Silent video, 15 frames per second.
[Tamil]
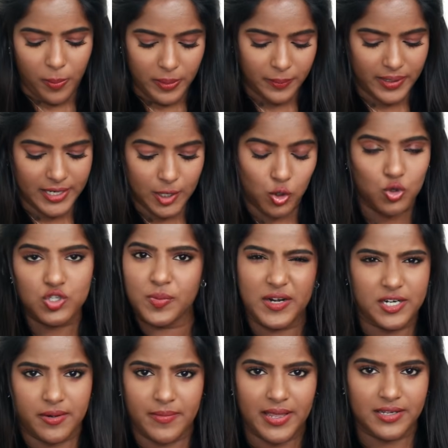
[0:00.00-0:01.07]
ஓப்பன் பண்ணி க்ளோஸ்
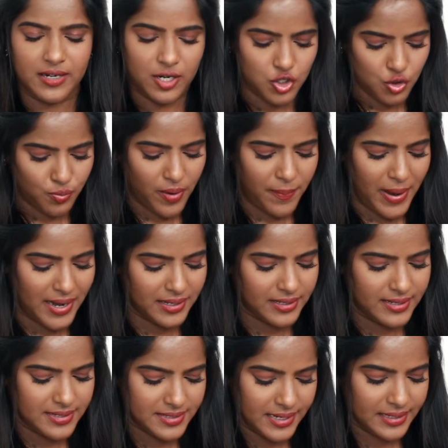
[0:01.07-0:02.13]
பண்ணுற மாதிரி இல்லை சும்மா
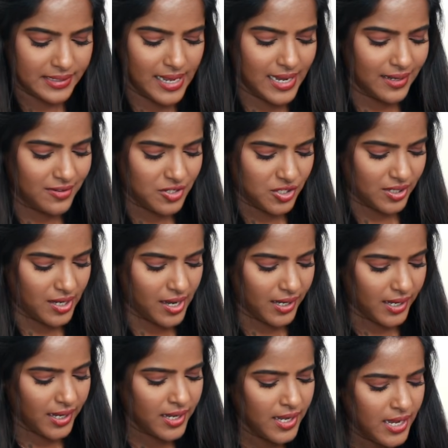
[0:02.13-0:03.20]
பேட்டர்ன் டிசைனுக்காக
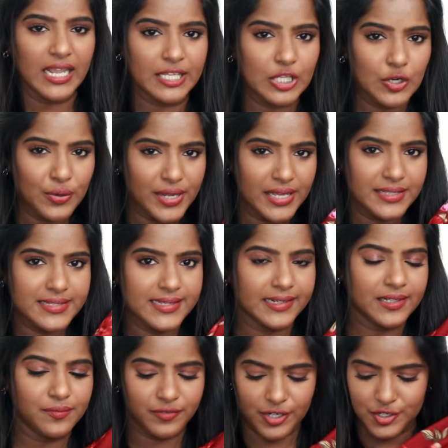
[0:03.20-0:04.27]
வச்சுருக்காங்க இதனுடைய அந்த
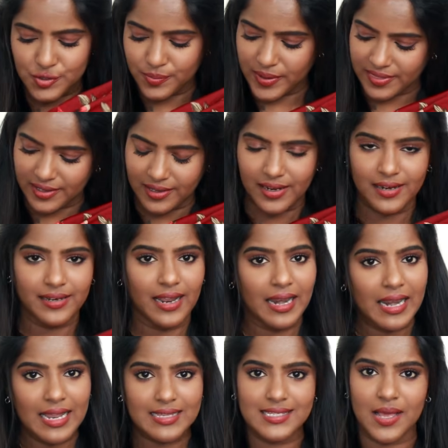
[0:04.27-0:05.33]
சக்கம் ஃப்ரெண்ட்ஸும் பார்த்தீங்கன்னா
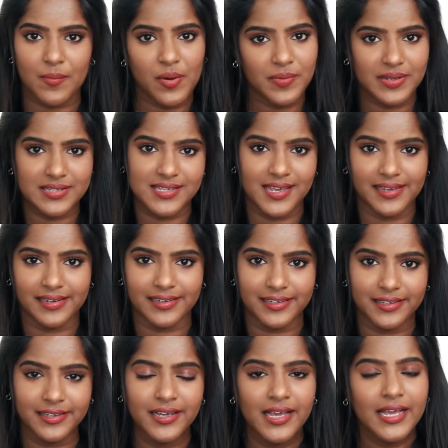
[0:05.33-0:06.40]
நல்லா செம பெருசாக
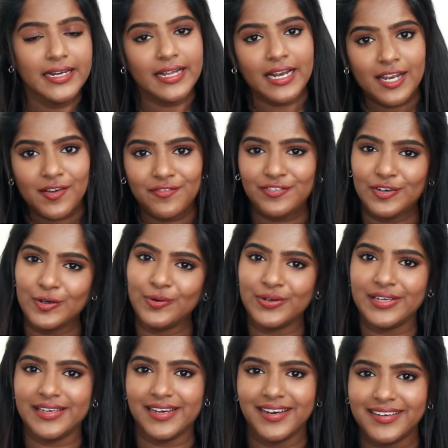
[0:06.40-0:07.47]
இருக்குது நல்லா
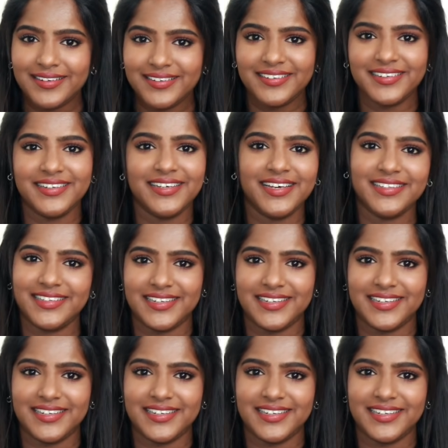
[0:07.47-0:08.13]
ஃப்ளோயாக கேர்லியாக